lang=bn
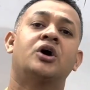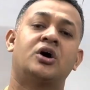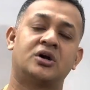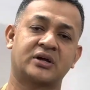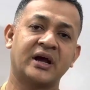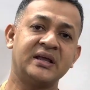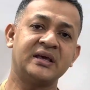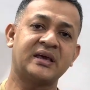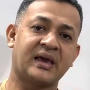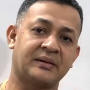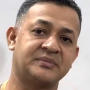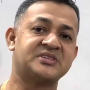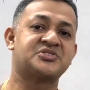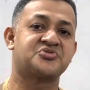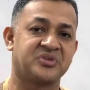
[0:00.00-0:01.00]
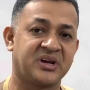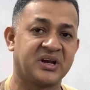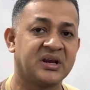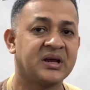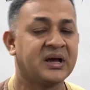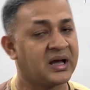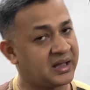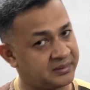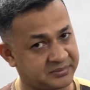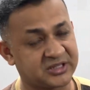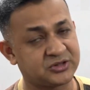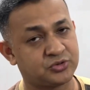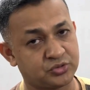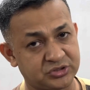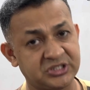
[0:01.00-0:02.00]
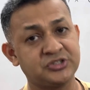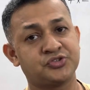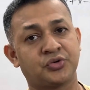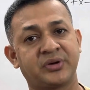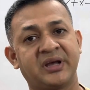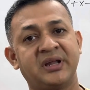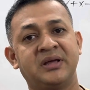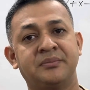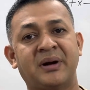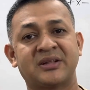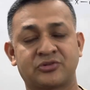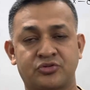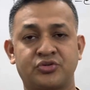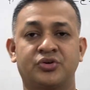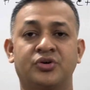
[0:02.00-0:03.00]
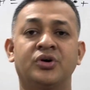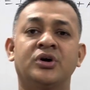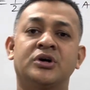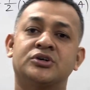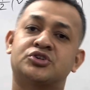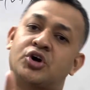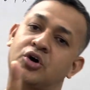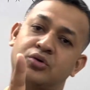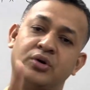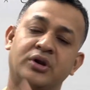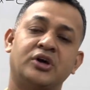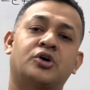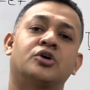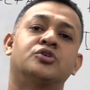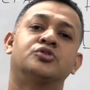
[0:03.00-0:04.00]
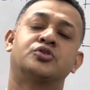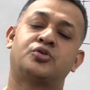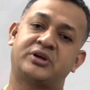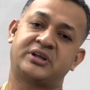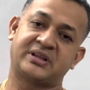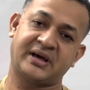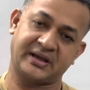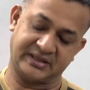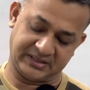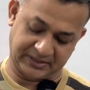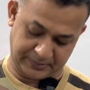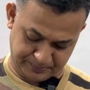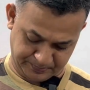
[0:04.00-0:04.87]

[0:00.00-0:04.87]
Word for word: অর্গানিক কেমিস্ট্রির আমরা দুটি যৌগেরই মাত্র সংকরীকরণ করে থাকি